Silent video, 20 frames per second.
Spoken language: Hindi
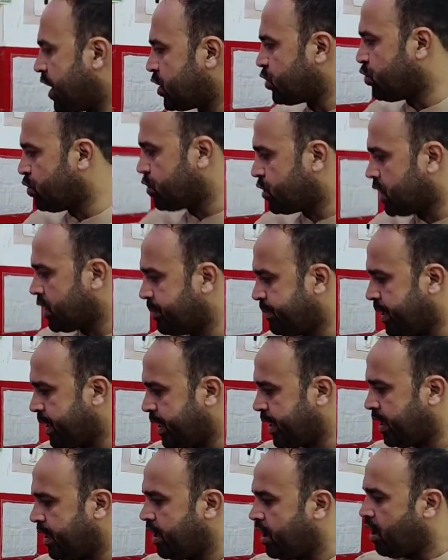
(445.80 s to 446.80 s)
चार चौंसठ
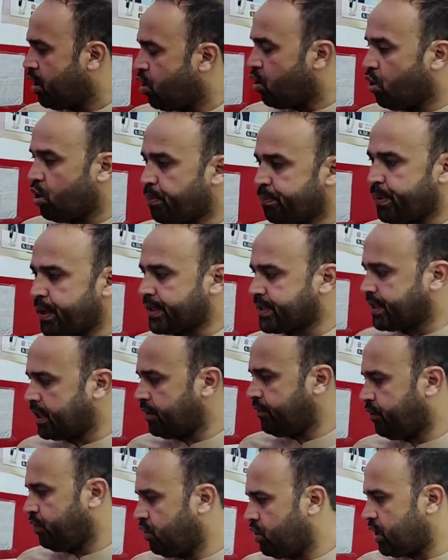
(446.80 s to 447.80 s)
में है और
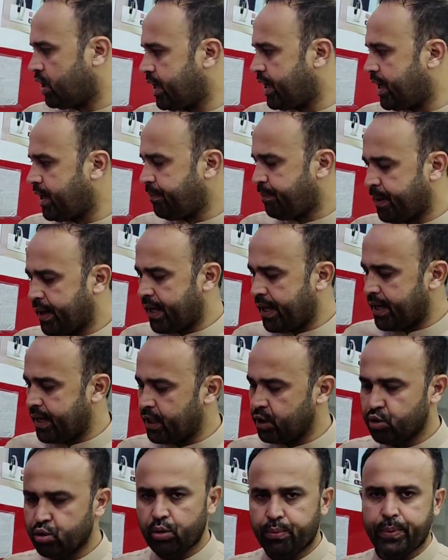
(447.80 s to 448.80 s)
पिक्सल फोर है पड़ा
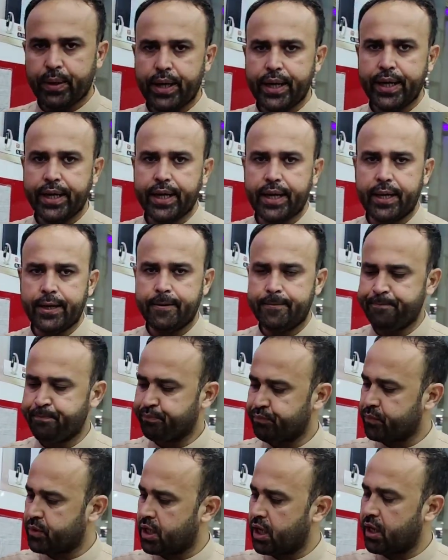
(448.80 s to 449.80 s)
है जो पड़ेगा
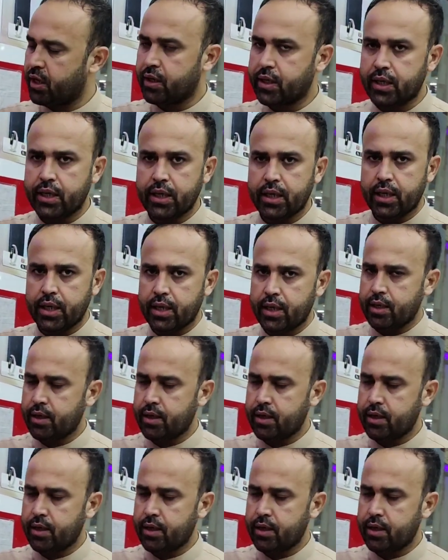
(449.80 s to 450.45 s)
थर्टी